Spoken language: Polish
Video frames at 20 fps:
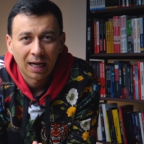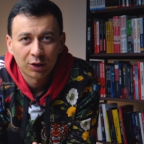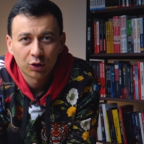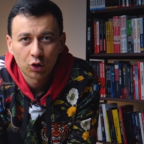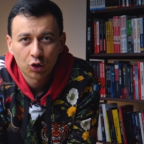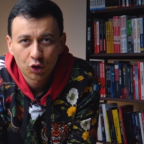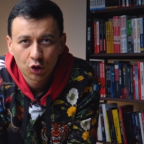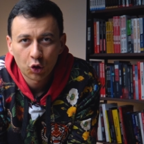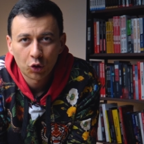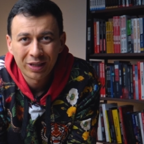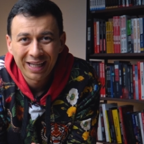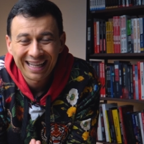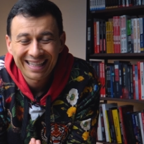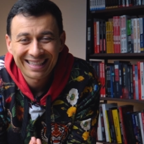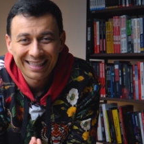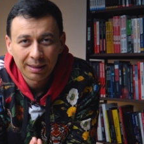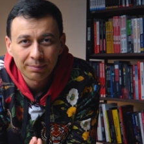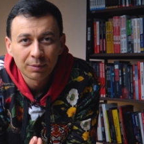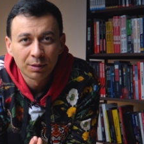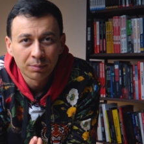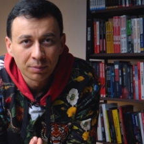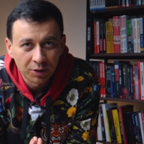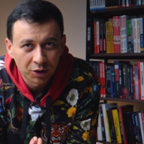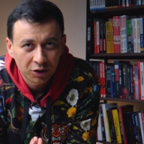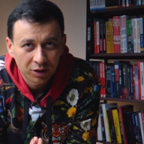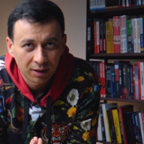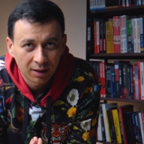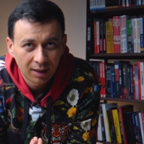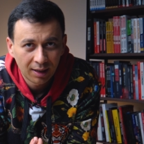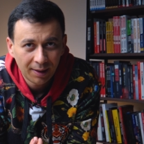A to, co ja sam
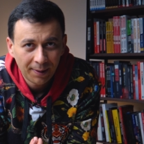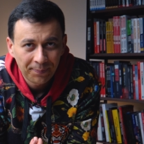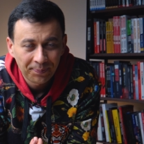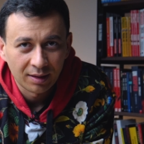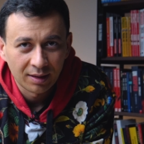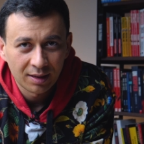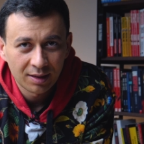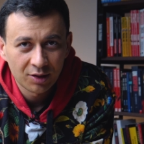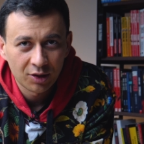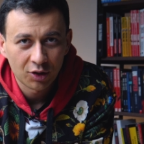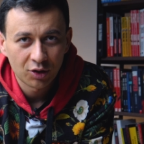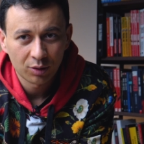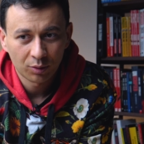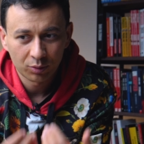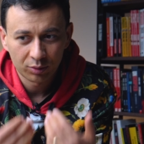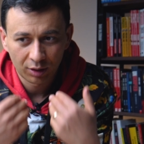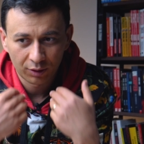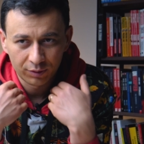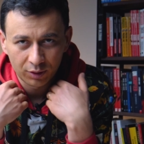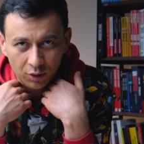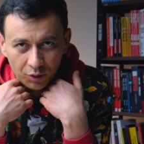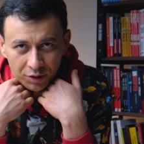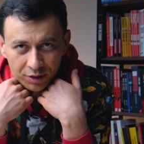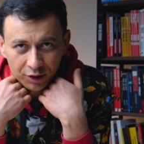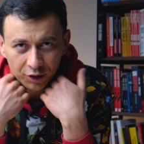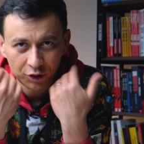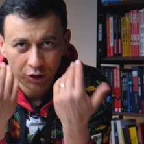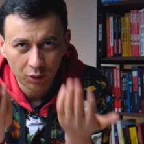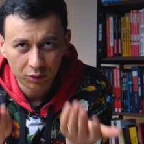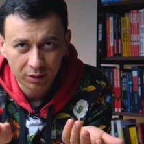myślę, jest rzeczą, która wychodzi
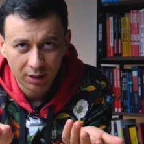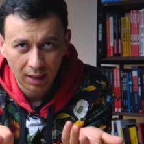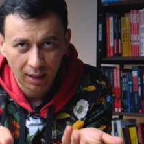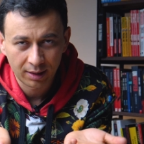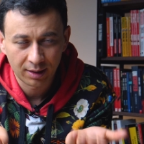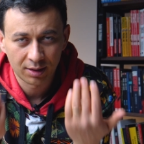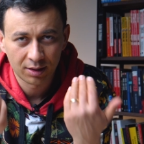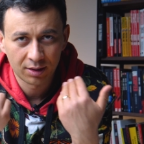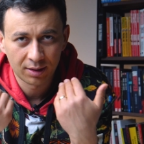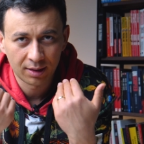ze środka, a nie z